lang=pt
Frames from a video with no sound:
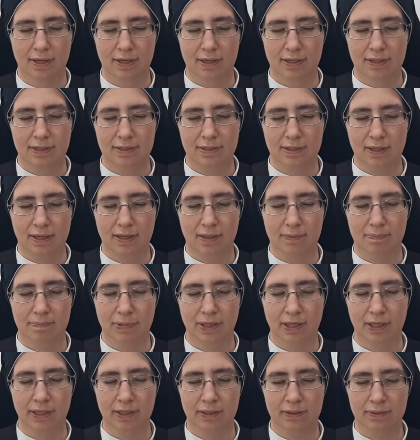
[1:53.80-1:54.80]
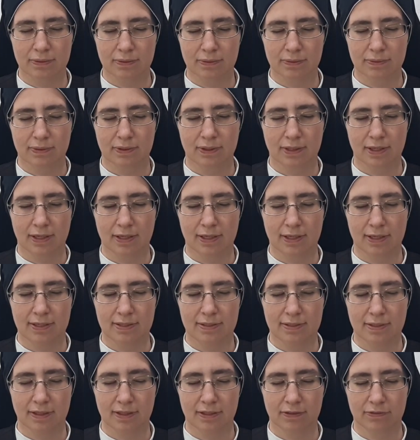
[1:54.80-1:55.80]
estar aberto a
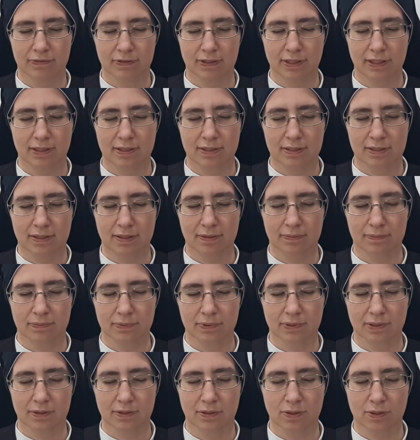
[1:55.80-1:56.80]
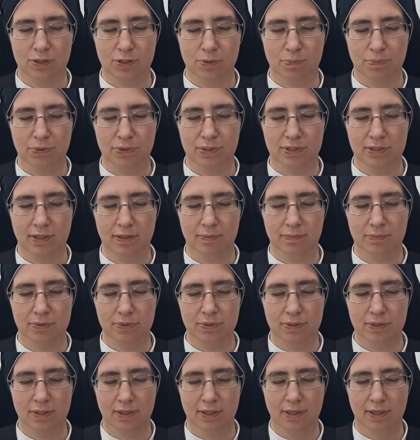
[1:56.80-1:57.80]
essa reflexão, que nós
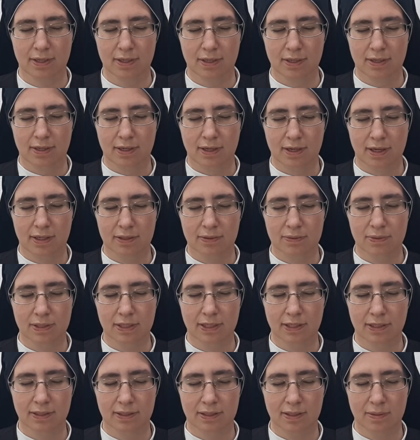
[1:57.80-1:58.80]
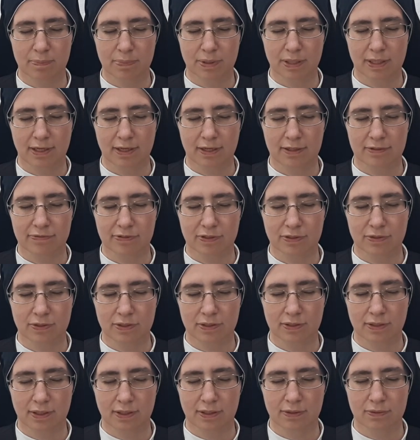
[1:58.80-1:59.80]
possamos acolher a palavra
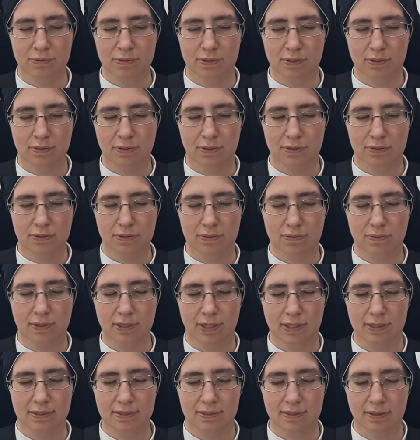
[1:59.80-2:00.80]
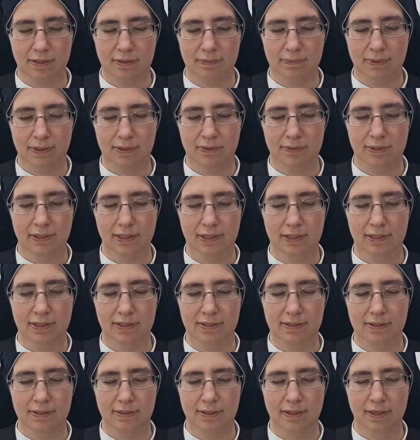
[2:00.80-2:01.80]
de Deus em nosso coração, acolher
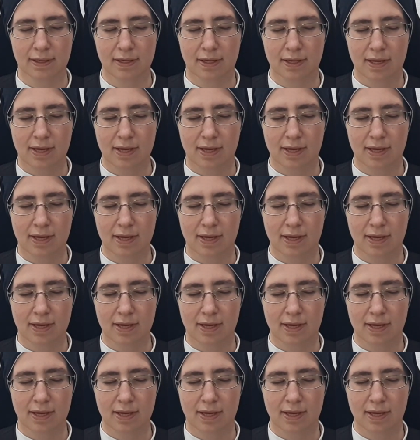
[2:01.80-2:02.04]
esse